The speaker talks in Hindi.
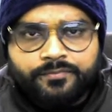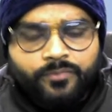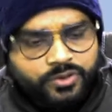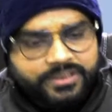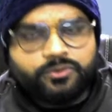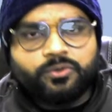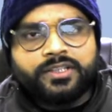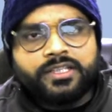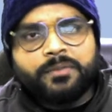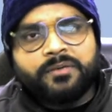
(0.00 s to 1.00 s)
चलिए शुरू करते
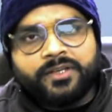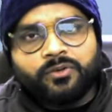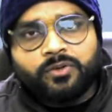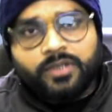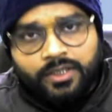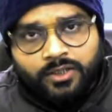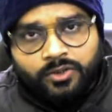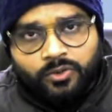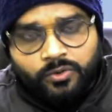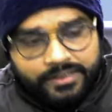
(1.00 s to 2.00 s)
हैं अपना वीडियो
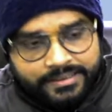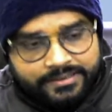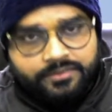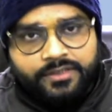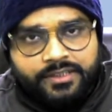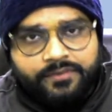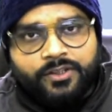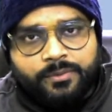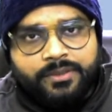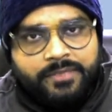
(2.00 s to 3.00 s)
तो इस वाली वीडियो
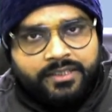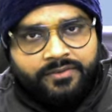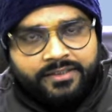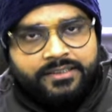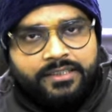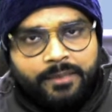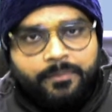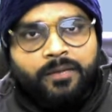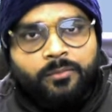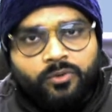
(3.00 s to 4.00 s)
में मैं फिर से एक बार
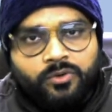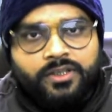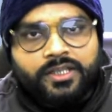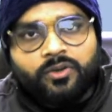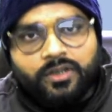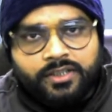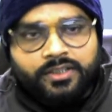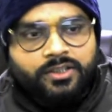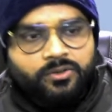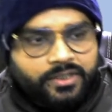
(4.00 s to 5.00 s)
आपको रिकॉल कर
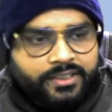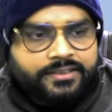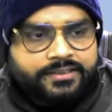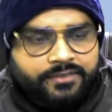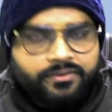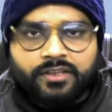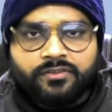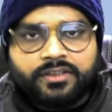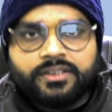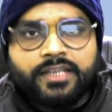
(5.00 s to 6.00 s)
देता हूँ हर एक चीज़ें
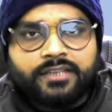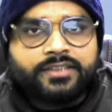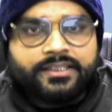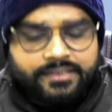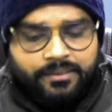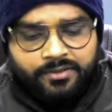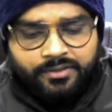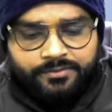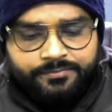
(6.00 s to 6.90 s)
फटाफट क्या कैसे आपका था